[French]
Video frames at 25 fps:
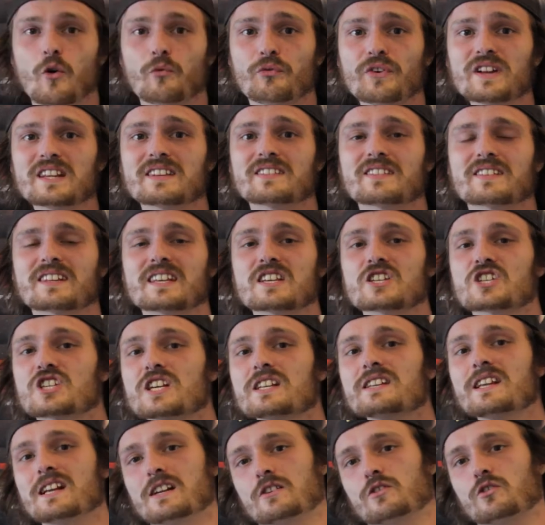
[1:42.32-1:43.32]
En fait, ce qui est
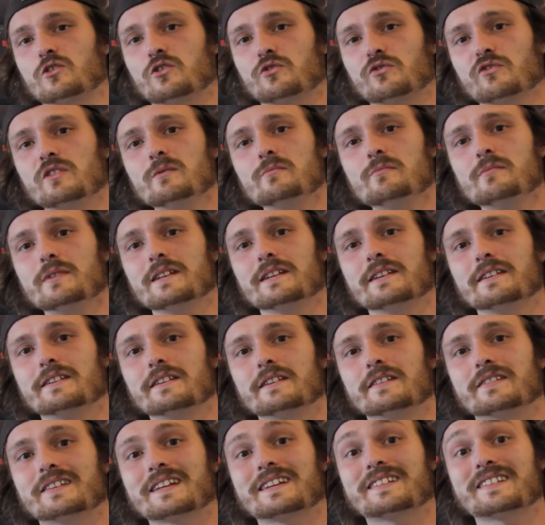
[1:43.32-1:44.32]
génial dans ce film,
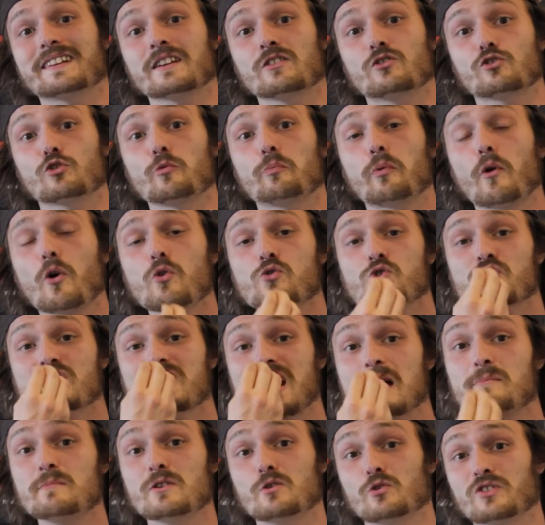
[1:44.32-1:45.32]
c'est que ça ne se prend
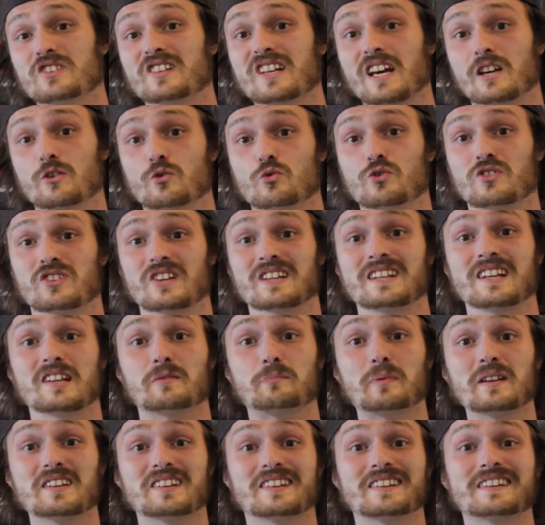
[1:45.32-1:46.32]
jamais au sérieux. C'est une
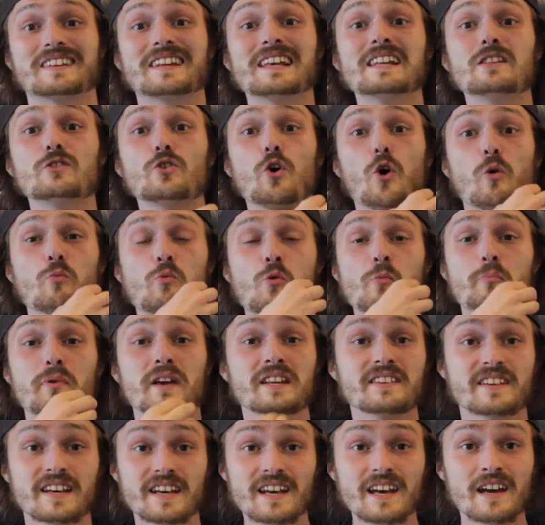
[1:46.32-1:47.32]
espèce d'énorme
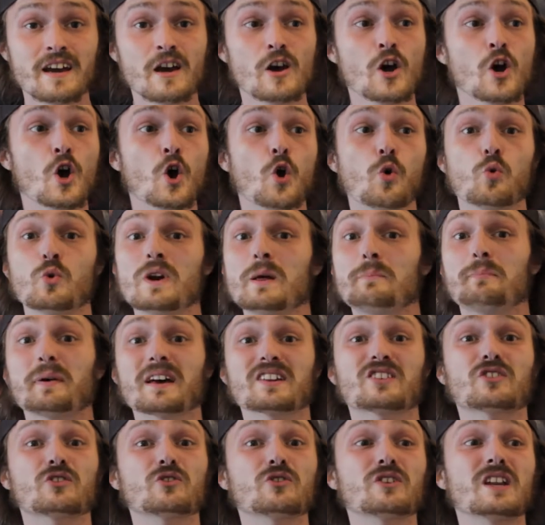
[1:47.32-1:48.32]
BD où les
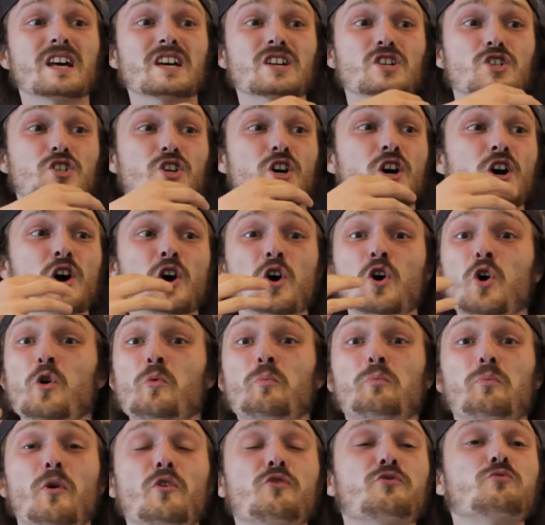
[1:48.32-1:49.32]
personnages
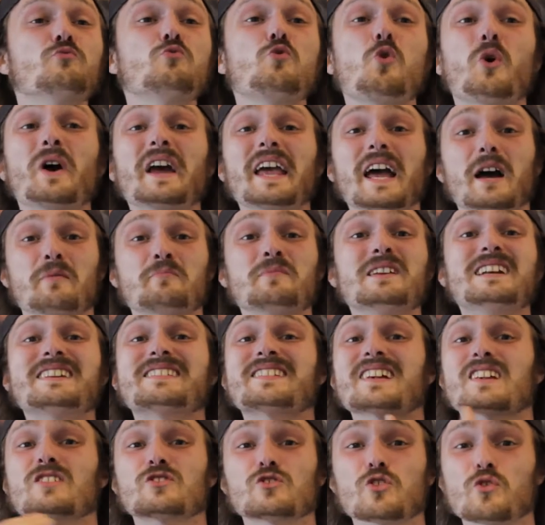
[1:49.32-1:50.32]
peuvent mourir
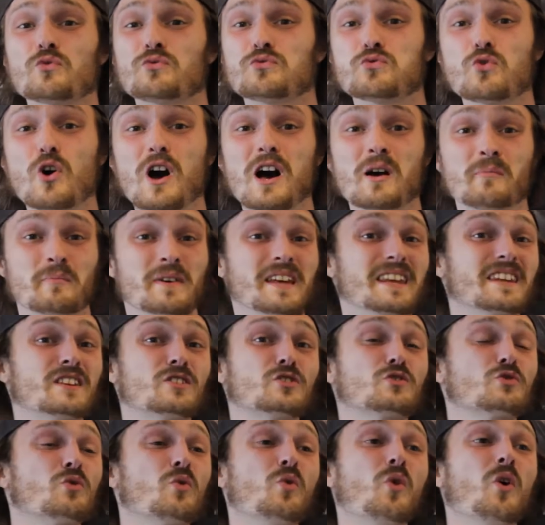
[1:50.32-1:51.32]
1500 fois, mais ils
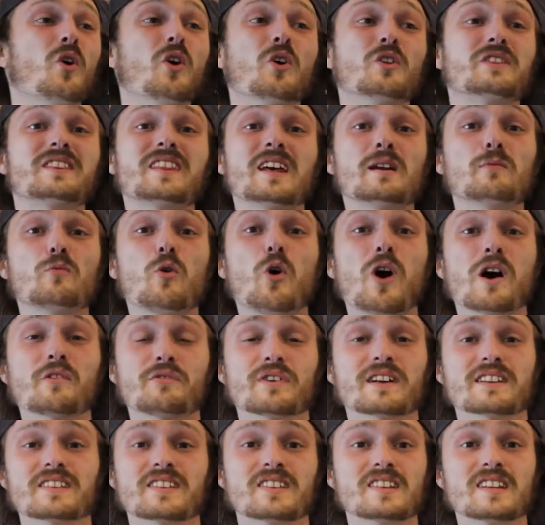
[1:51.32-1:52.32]
sont euh, tellement
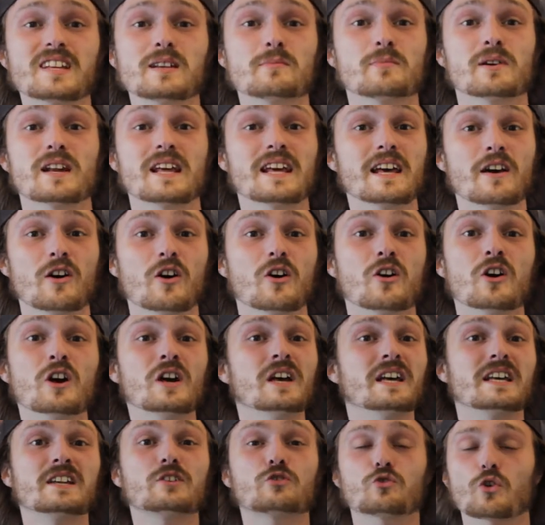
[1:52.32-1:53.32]
invincibles et euh,
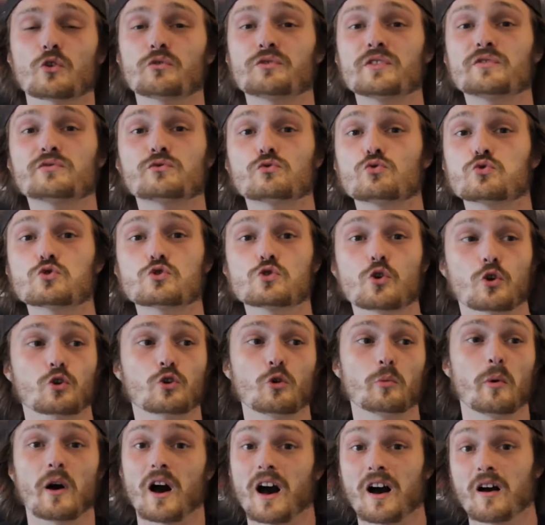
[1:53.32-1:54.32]
ils survivent toujours
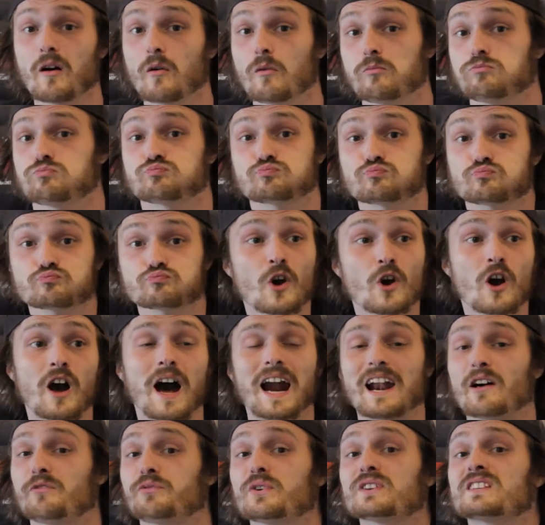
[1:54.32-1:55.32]
que bah...
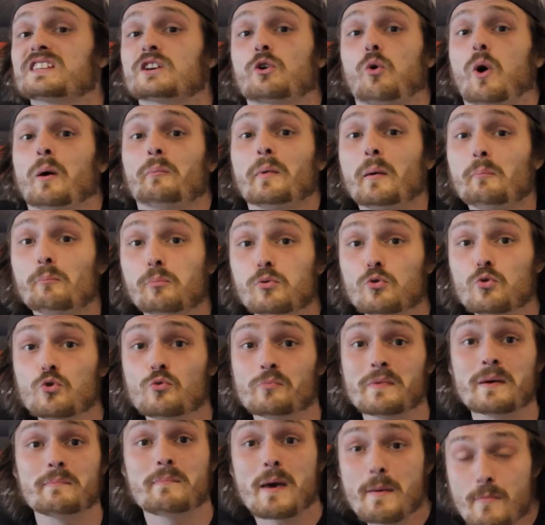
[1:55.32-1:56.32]
à la fin, t'y crois même plus,
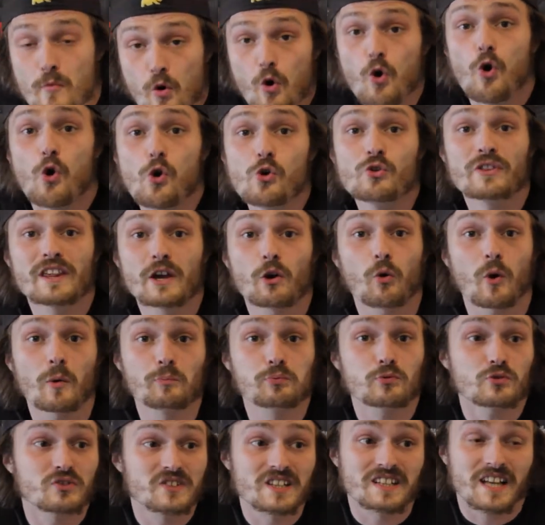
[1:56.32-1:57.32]
mais même eux n'y croient
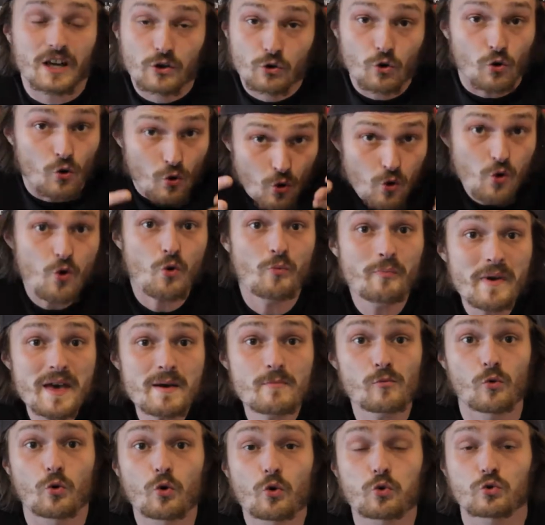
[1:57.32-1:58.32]
plus, c'est-à-dire que
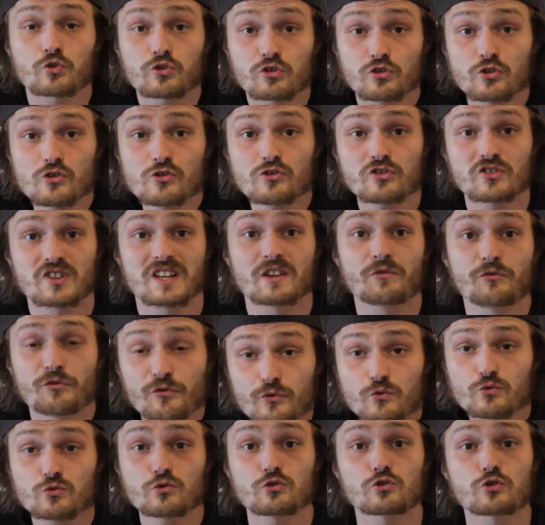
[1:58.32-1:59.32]
eux-mêmes ont conscience qu'ils
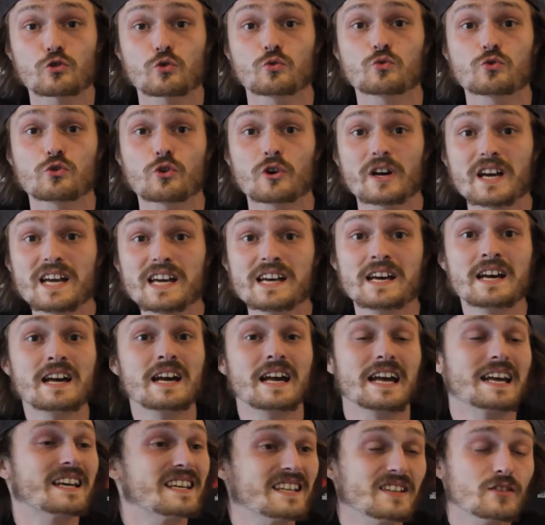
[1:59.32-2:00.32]
font du second degré
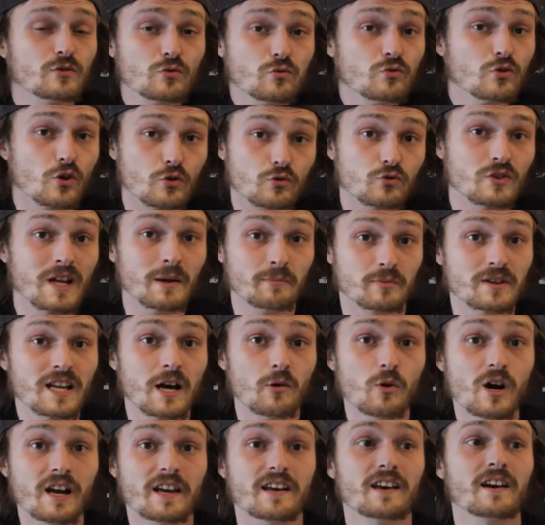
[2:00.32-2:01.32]
et qu'ils sont dans du impnawak